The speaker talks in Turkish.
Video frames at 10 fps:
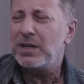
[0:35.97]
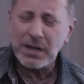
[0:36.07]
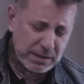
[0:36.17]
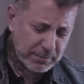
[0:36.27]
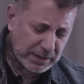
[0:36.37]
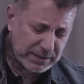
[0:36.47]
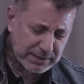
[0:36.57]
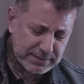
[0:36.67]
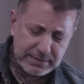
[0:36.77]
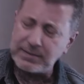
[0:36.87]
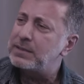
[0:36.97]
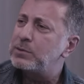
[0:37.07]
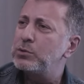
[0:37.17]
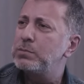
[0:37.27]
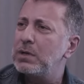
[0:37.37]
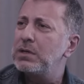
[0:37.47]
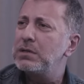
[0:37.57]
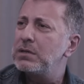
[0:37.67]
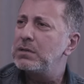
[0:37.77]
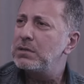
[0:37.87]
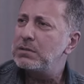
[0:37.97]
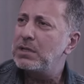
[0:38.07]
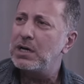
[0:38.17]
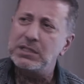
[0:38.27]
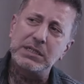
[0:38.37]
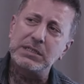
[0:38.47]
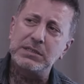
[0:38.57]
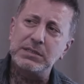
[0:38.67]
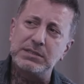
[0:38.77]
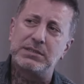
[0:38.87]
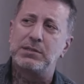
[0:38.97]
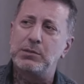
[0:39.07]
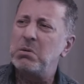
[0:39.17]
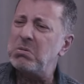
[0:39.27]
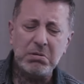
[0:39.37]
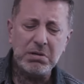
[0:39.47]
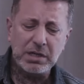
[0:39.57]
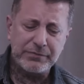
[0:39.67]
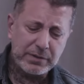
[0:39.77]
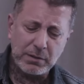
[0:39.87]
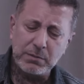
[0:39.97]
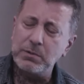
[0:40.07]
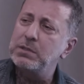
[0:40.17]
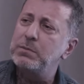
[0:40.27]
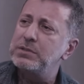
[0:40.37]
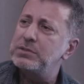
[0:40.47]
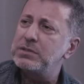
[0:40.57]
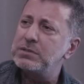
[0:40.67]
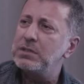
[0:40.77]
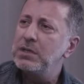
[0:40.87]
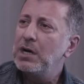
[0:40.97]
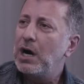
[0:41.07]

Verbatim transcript: Herhalde ben ilk dediğin gruba e, daha yakın hissediyorum ama öyle kafayı öyle yormadım mi? açıkçası.